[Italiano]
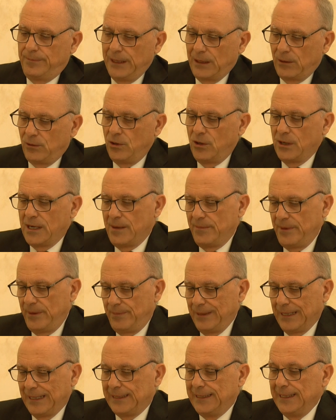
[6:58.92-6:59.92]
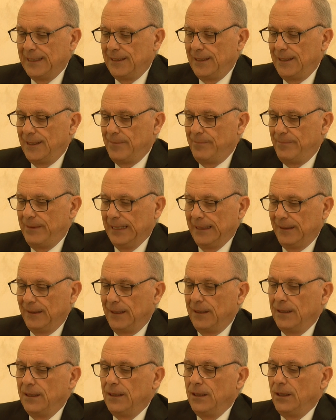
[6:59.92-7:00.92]
perdonami per chiarire bene,
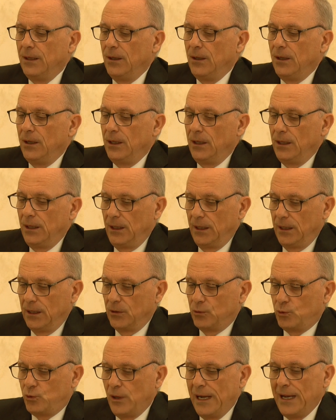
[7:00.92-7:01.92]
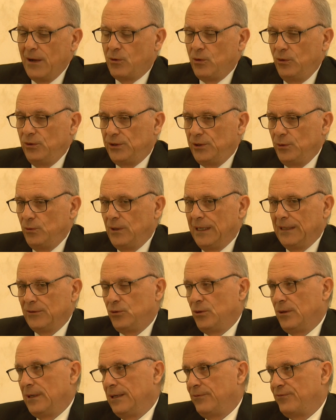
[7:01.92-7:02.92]
sì. Eh, tu hai
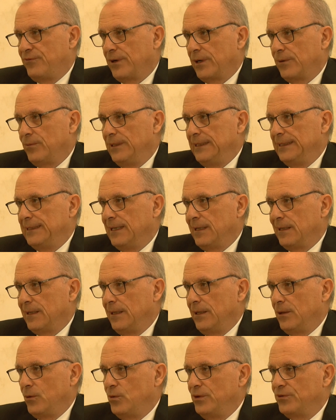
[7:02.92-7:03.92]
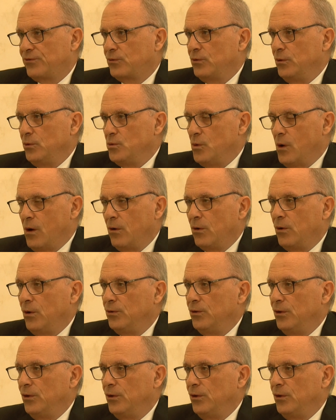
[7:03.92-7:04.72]
continuato a frequentare questo luogo